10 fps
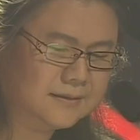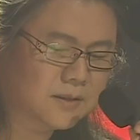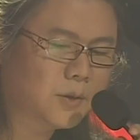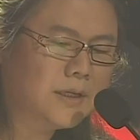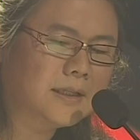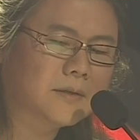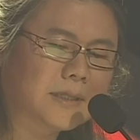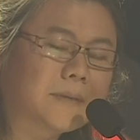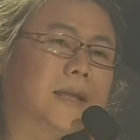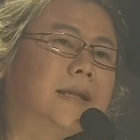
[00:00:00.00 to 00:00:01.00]
คู่นี้ถือ
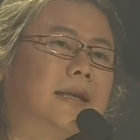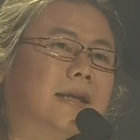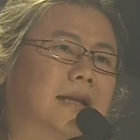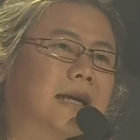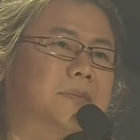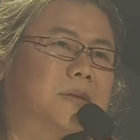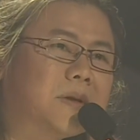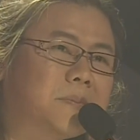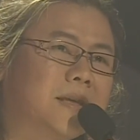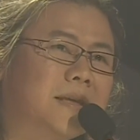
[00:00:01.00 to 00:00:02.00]
ว่าทำได้ดีเลยนะครับสำห
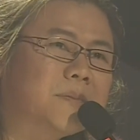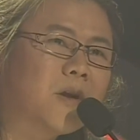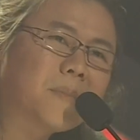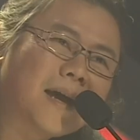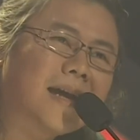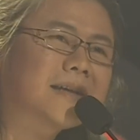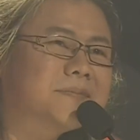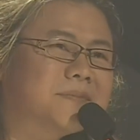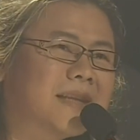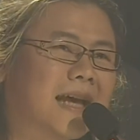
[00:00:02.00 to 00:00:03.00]
รับพี่เพราะมาก
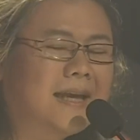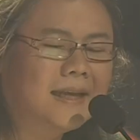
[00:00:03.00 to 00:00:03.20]
นะ